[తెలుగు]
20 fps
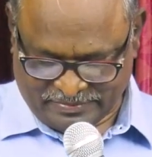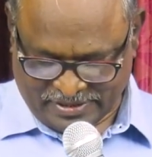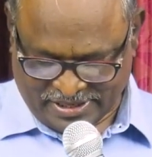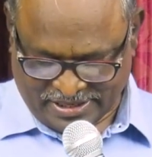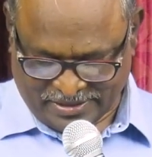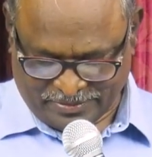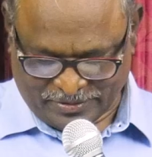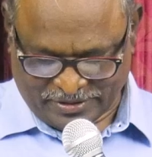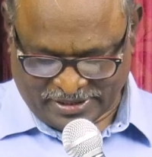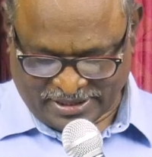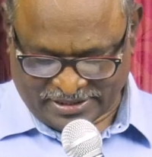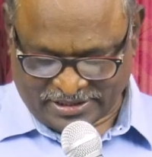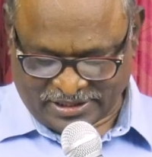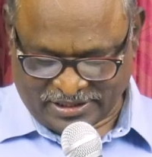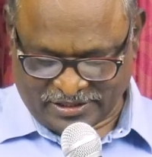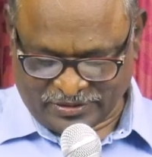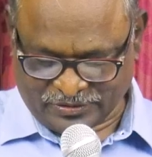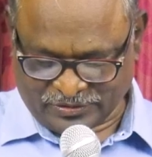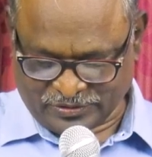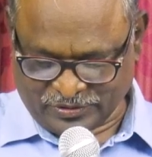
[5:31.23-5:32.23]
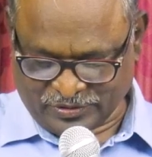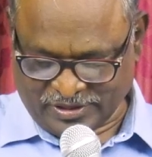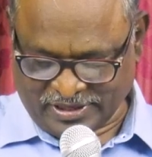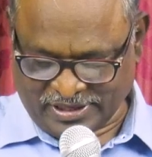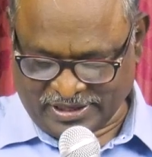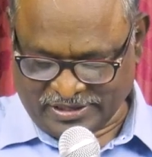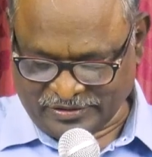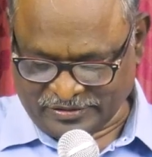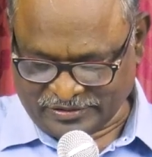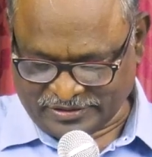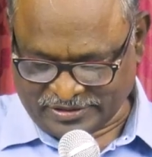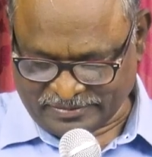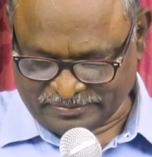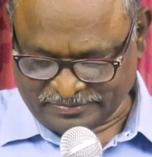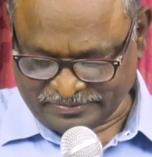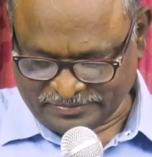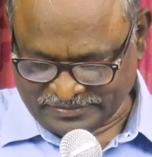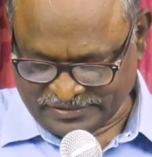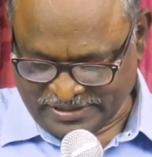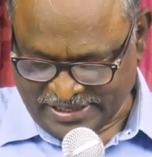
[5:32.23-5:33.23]
మనం గ్రంథంలో చూడగలుగుతాం
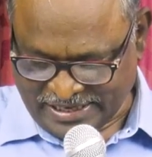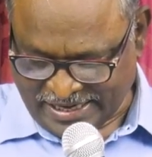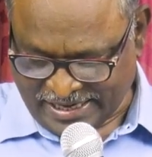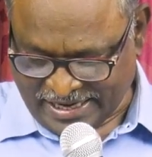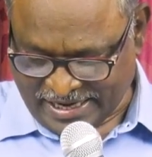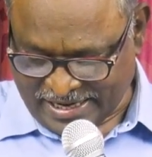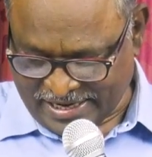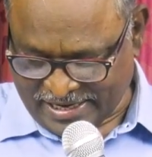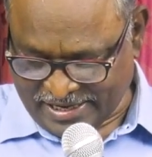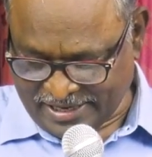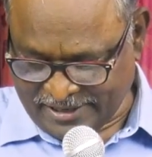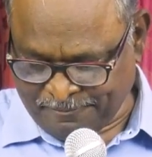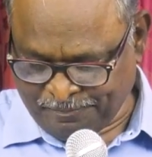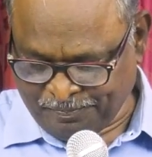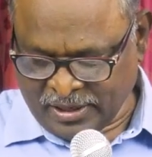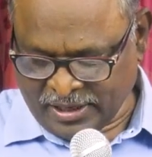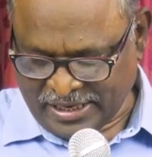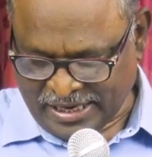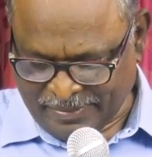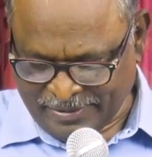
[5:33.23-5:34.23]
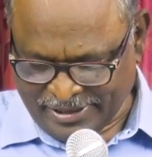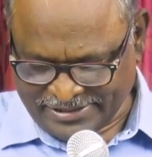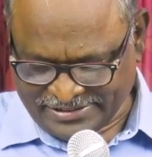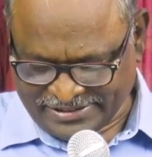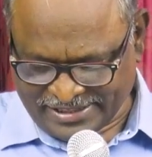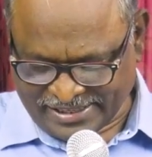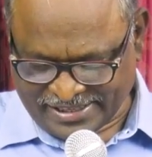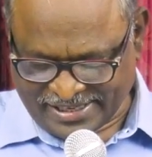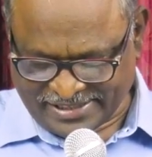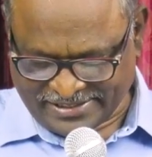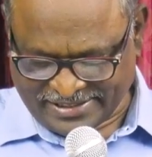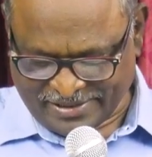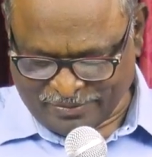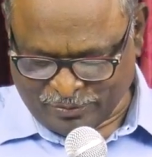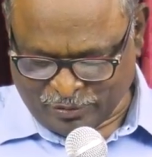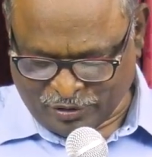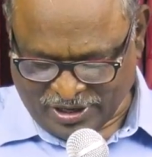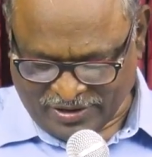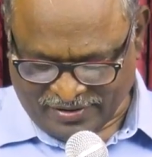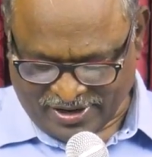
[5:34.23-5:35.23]
ఇక్కడ గమనించేట్లయితే
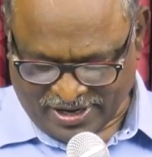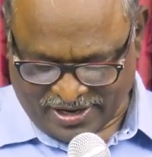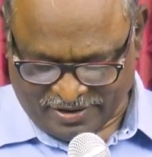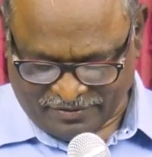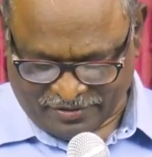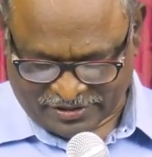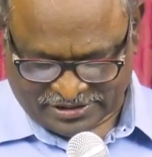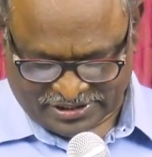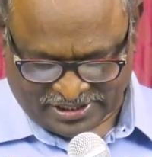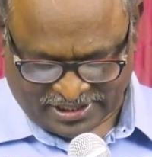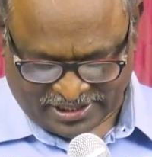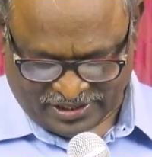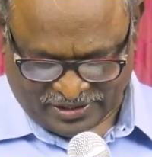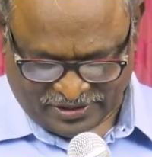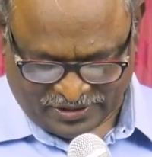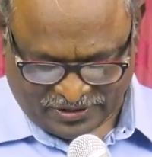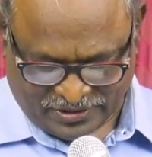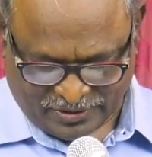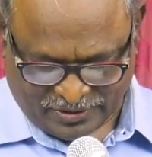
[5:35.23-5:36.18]
మూడవ వచనంలో